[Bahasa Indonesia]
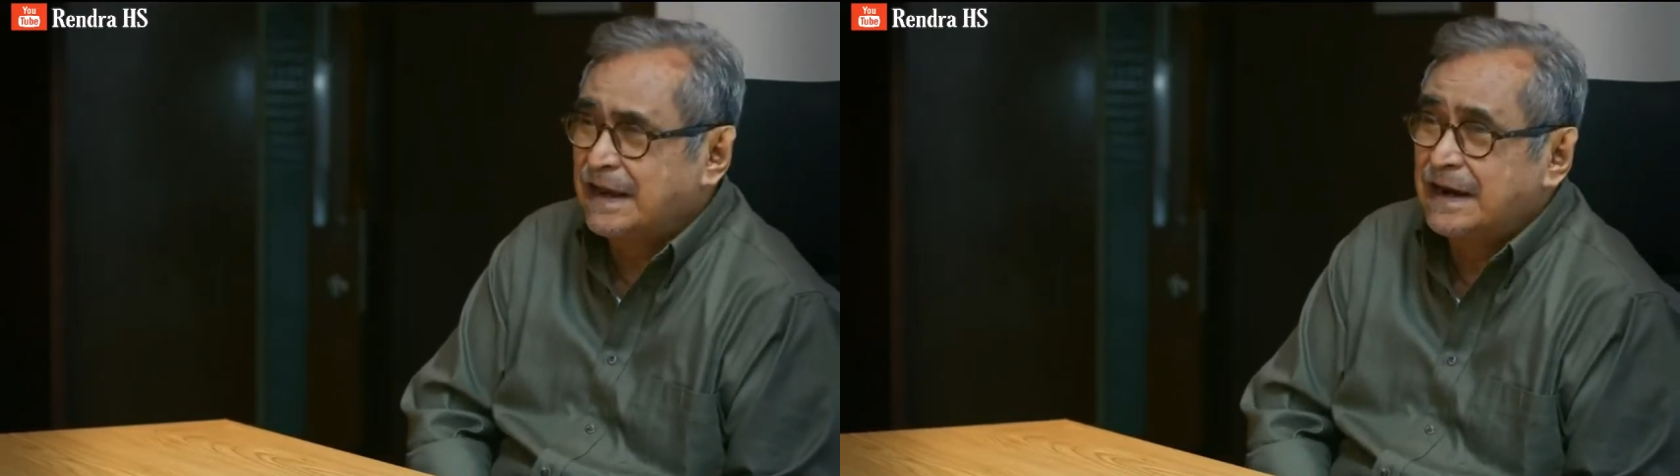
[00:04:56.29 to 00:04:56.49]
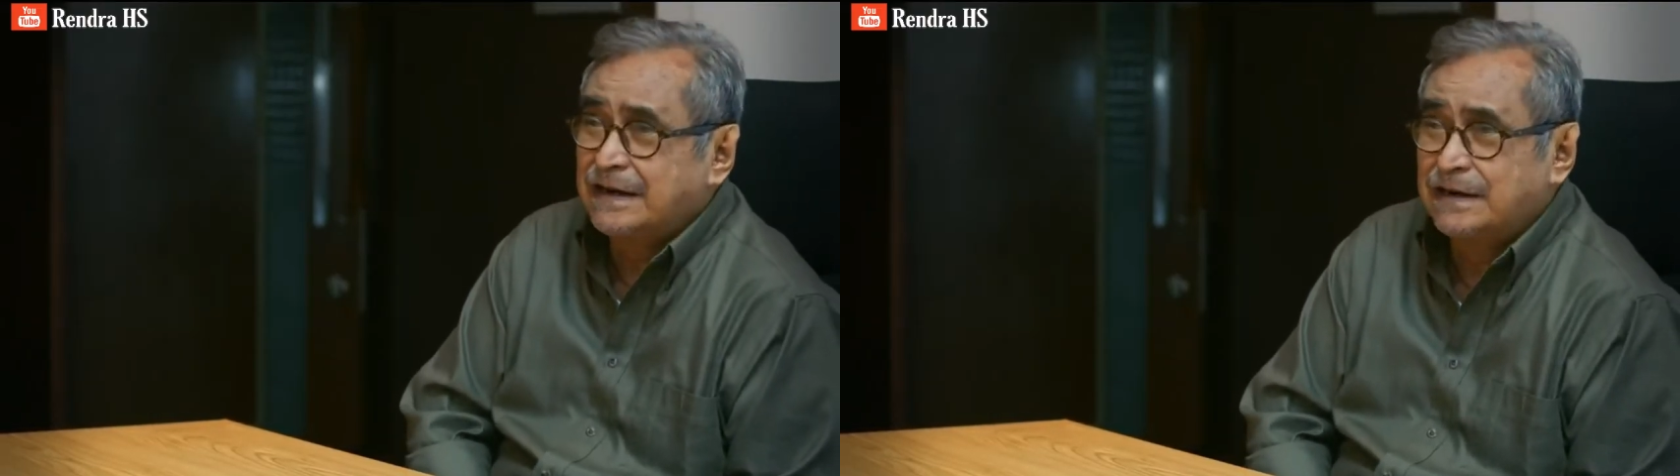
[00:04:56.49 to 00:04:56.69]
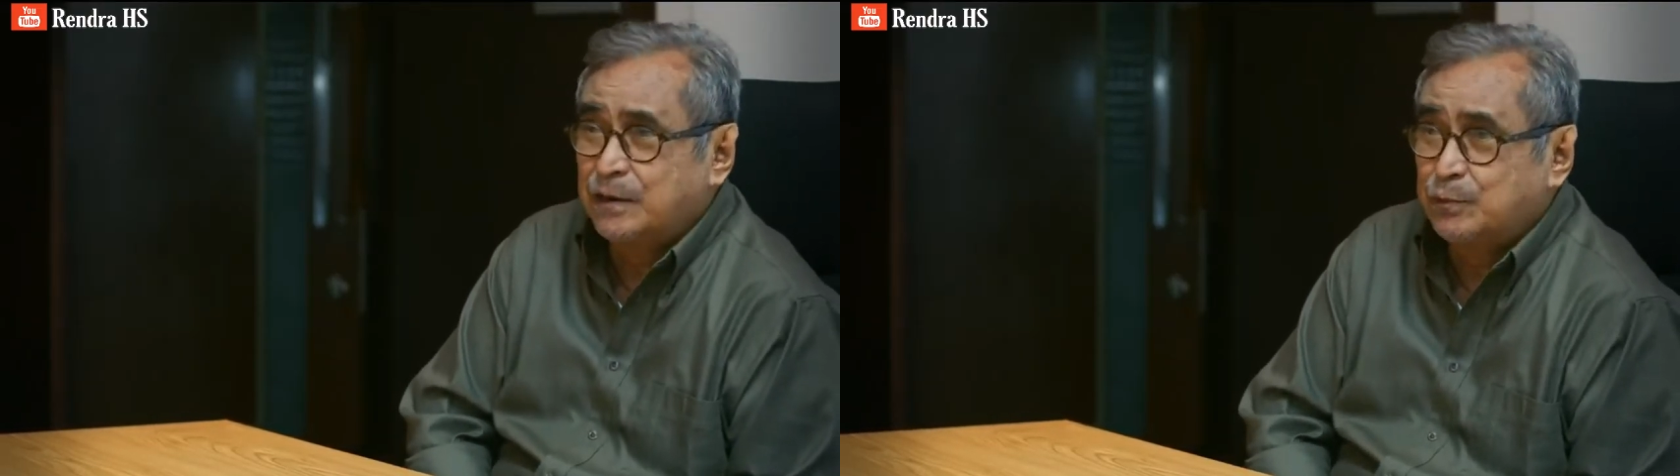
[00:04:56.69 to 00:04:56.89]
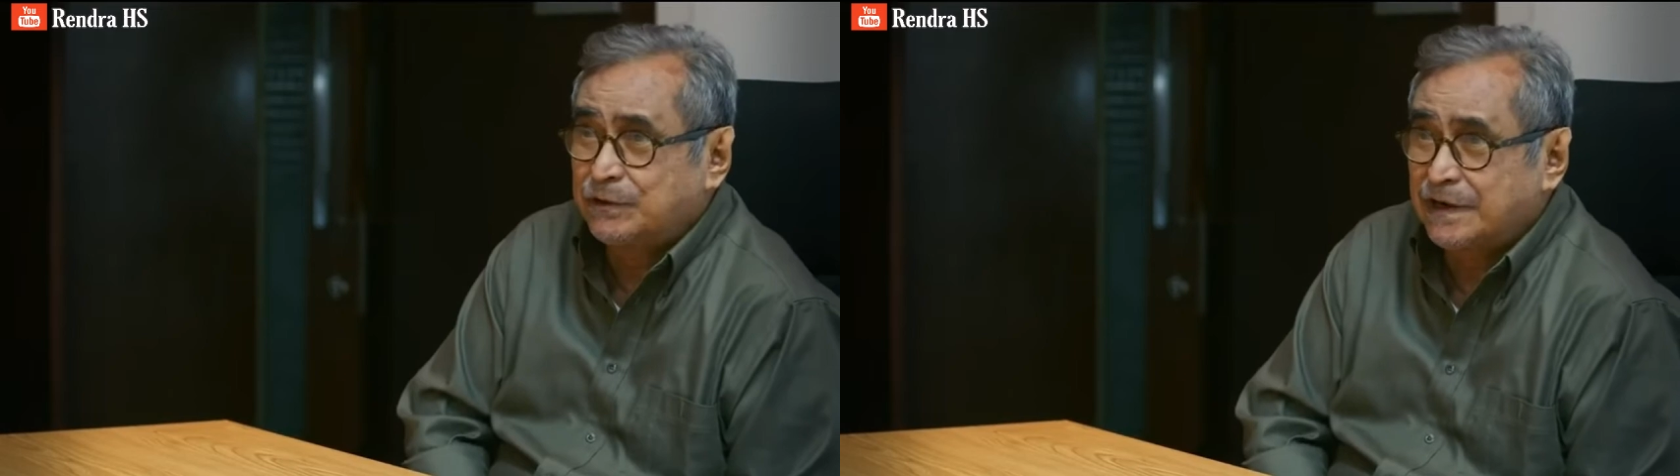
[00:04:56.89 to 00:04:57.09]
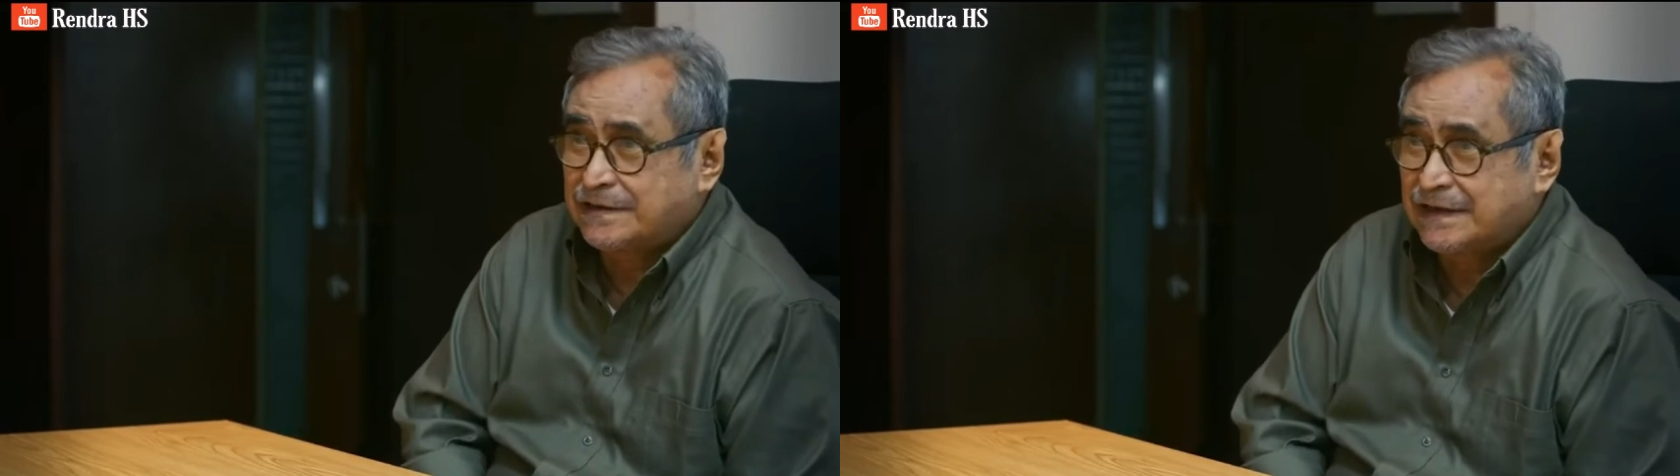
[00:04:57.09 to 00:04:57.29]
salah dari
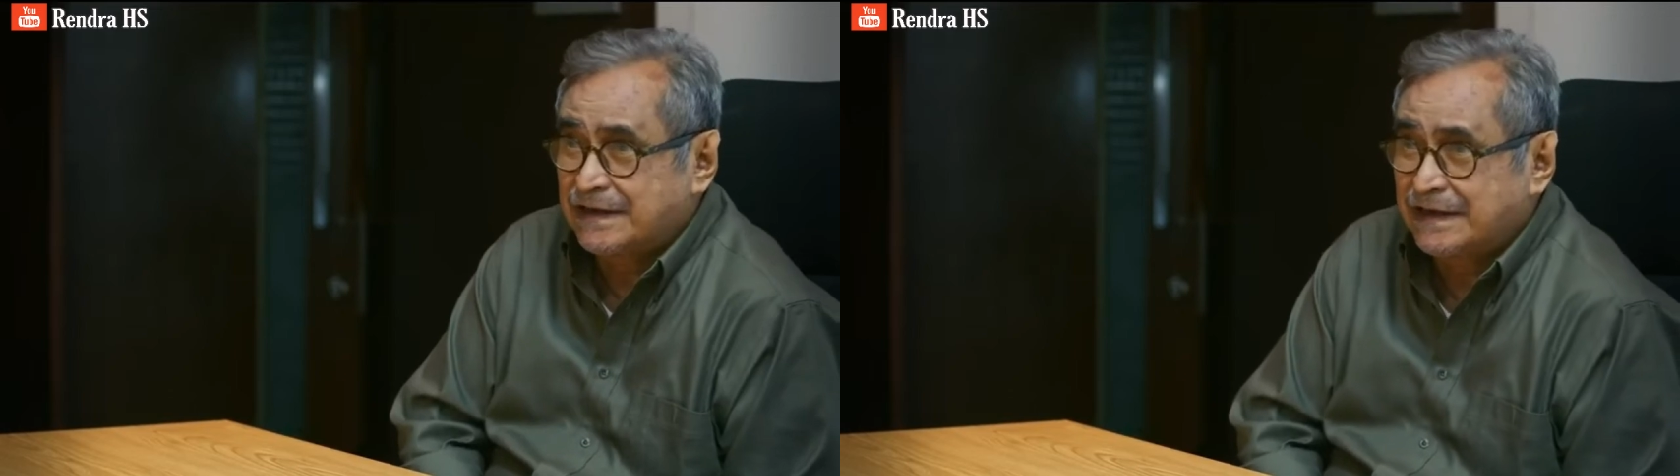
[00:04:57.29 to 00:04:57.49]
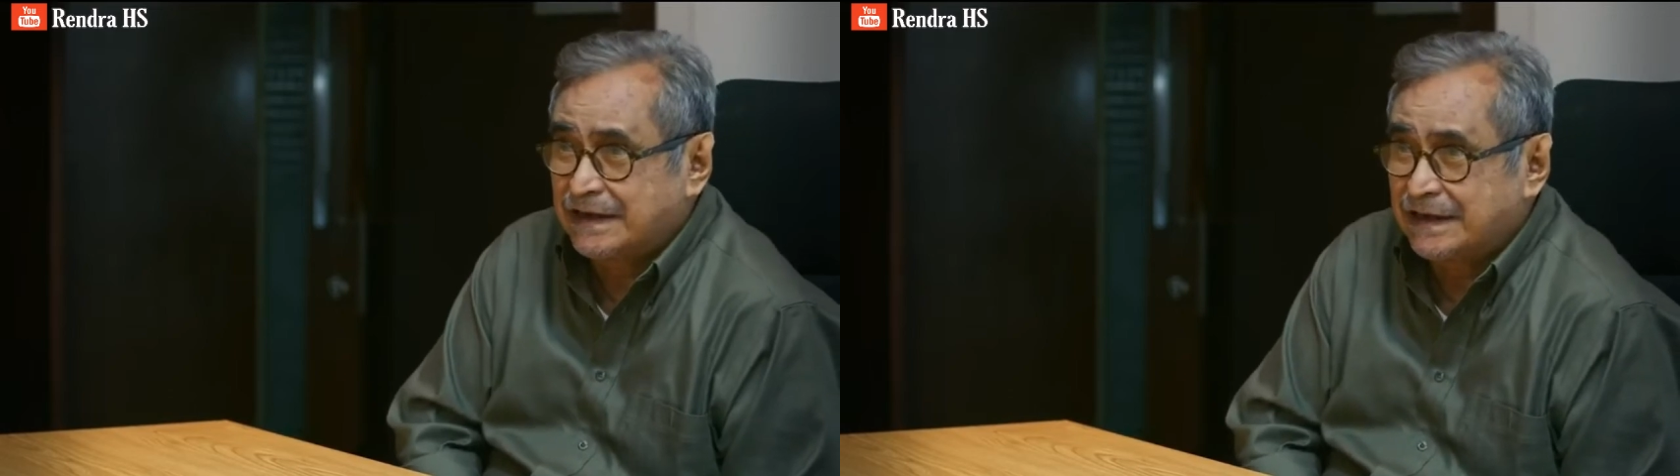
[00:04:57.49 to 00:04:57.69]
putra saya?